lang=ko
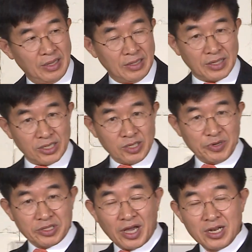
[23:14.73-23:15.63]
나는
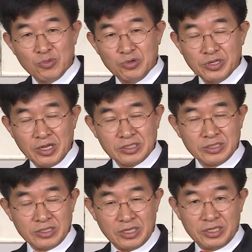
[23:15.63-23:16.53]
이번에
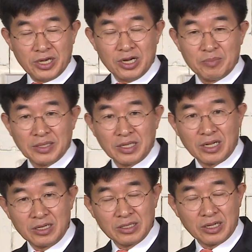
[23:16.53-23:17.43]
탈무드에서 인생을
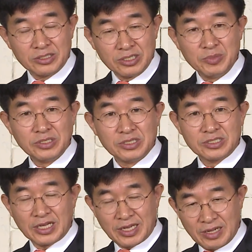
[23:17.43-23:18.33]
만나다라는 이렇게 쓰면서
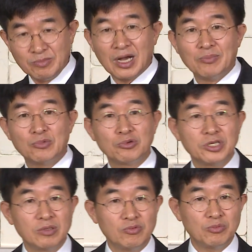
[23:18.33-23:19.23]
참
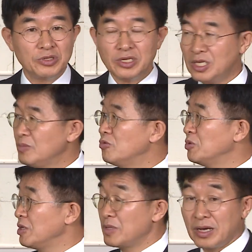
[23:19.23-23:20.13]
감동적인 부분이 이
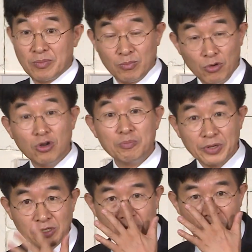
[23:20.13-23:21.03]
부분입니다. 물론
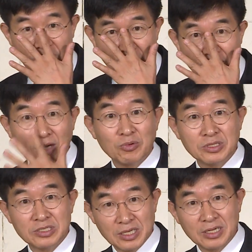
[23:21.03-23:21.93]
평소에 제가 갖고
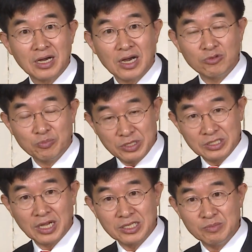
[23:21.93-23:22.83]
있던 생각하고도
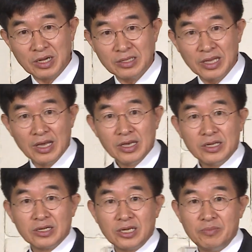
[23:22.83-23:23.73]
비슷하지만
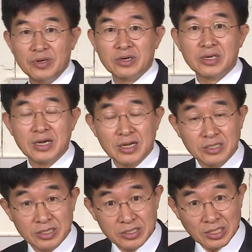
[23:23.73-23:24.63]
이렇게 명쾌하게
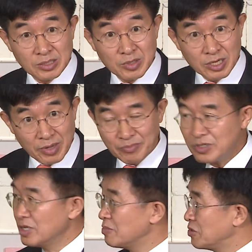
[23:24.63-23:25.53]
정리했습니다. 여러분 한번
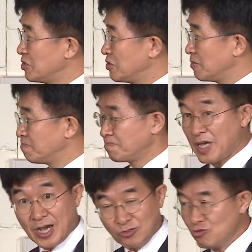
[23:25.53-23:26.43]
들어보시죠.
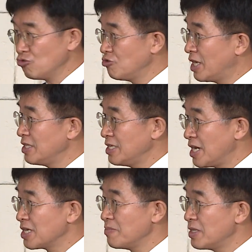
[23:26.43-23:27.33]
아주 중요한
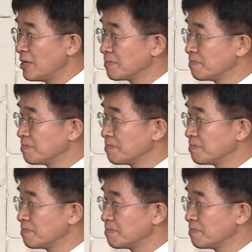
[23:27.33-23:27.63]
이야기입니다.